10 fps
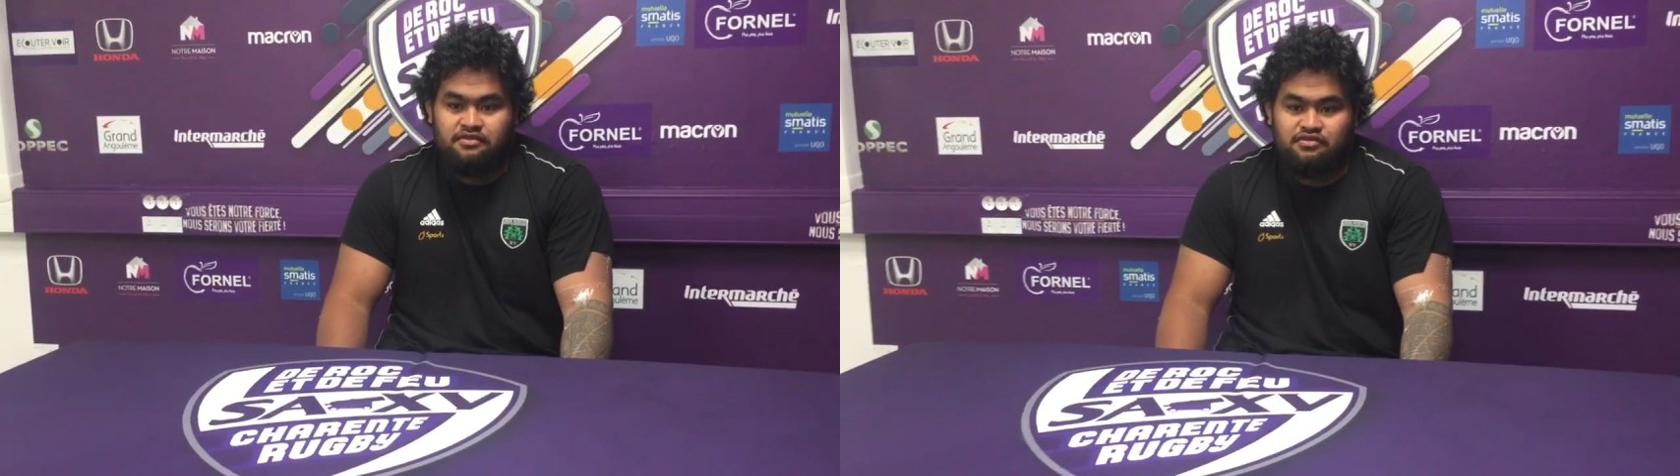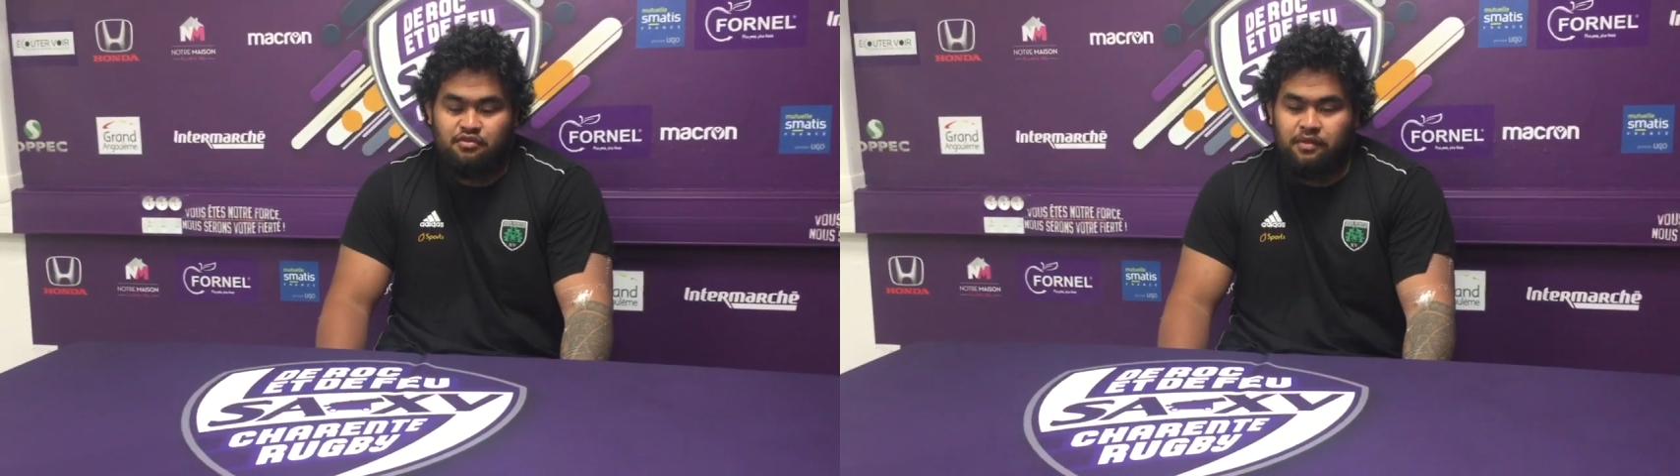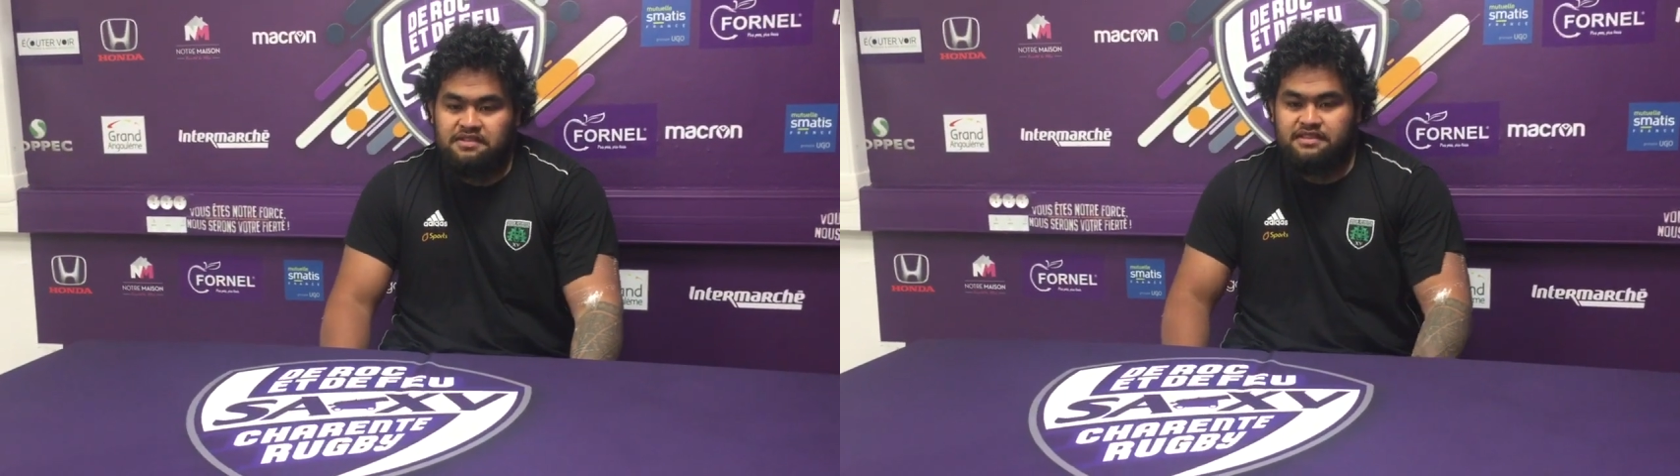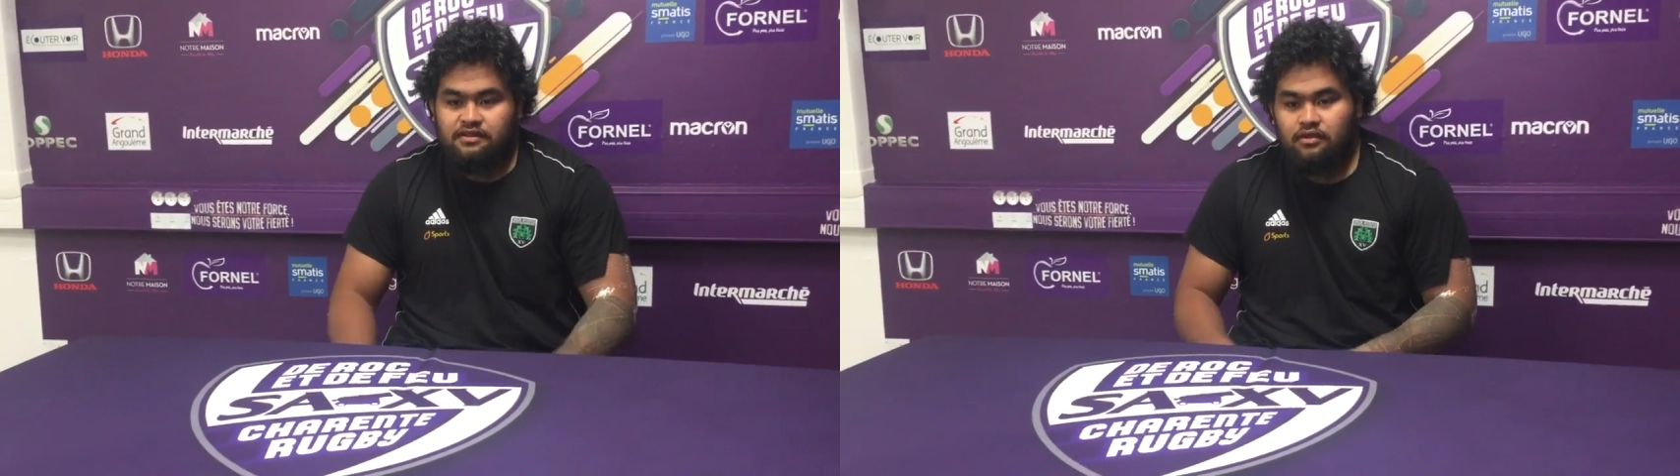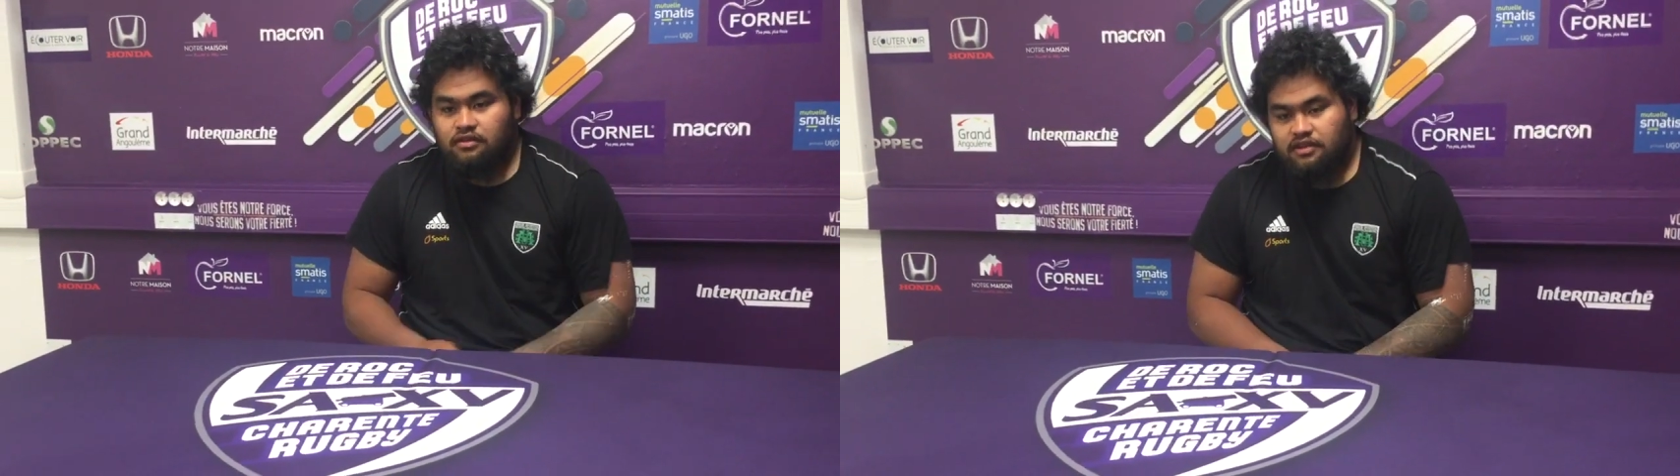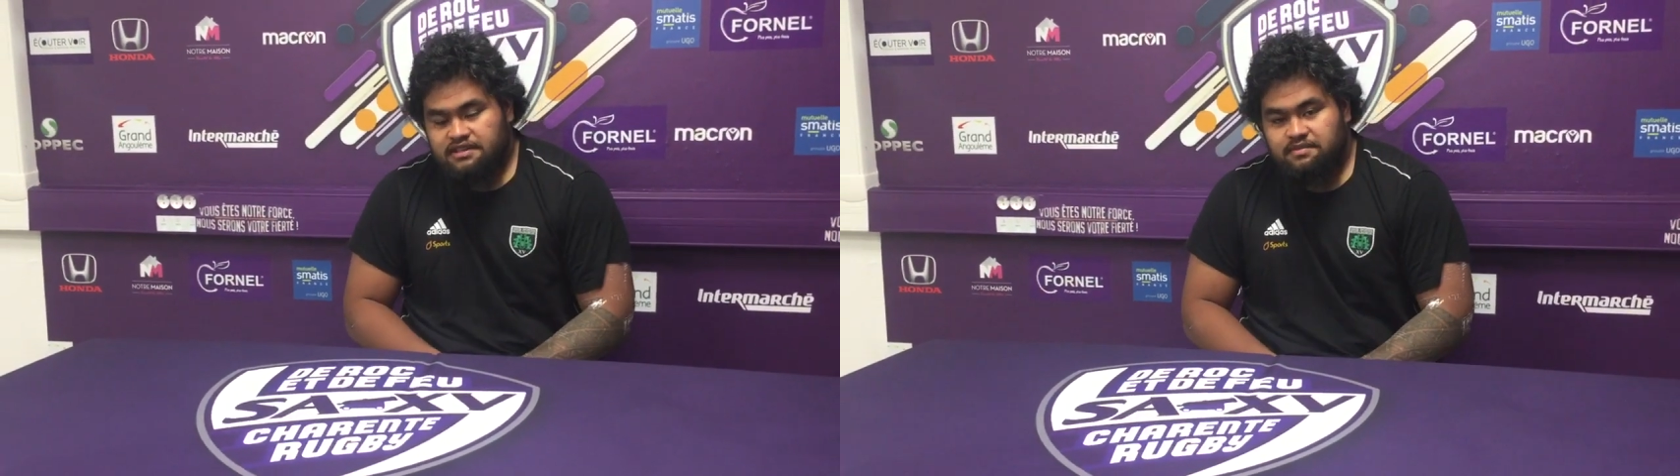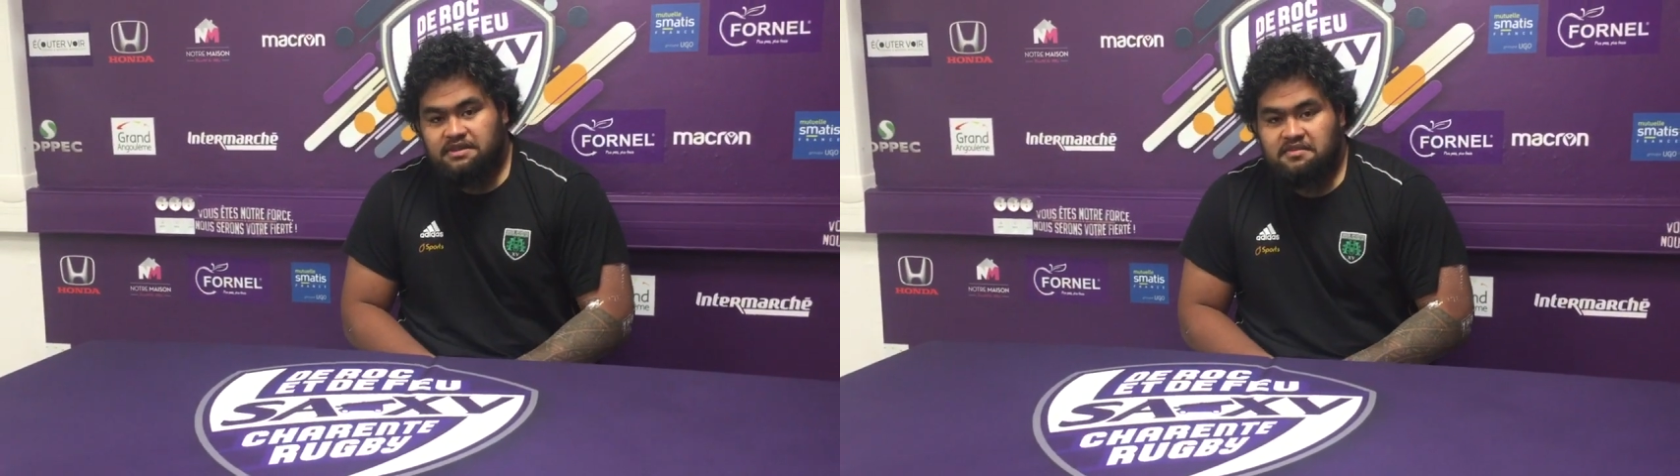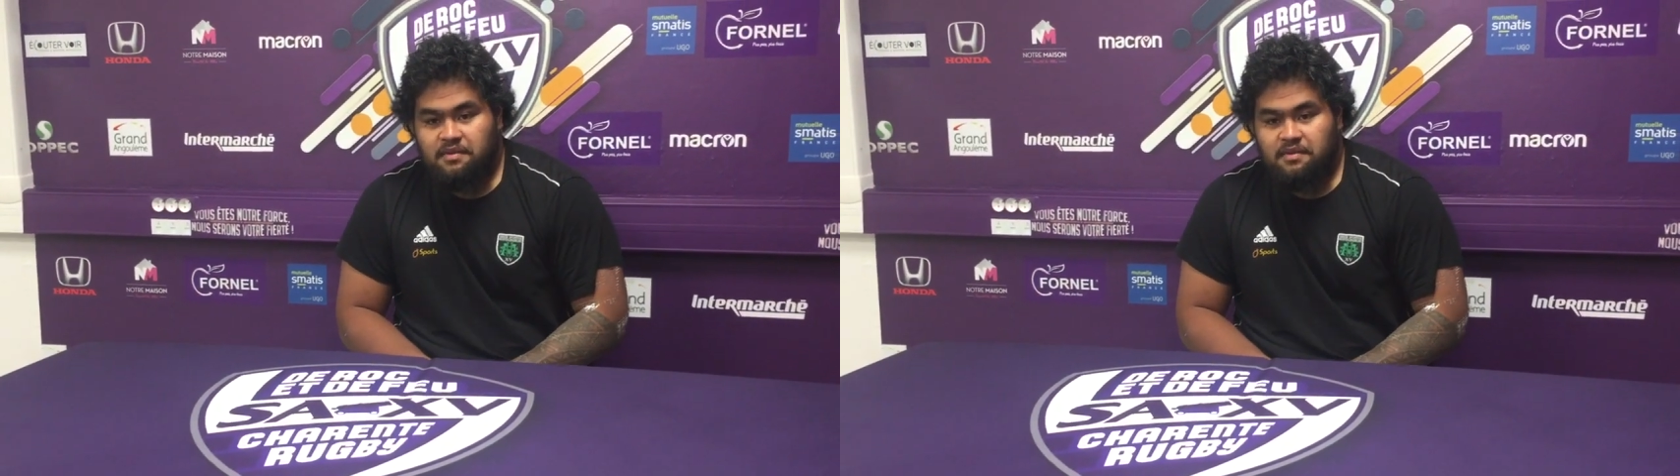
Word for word: sais pas si on respectait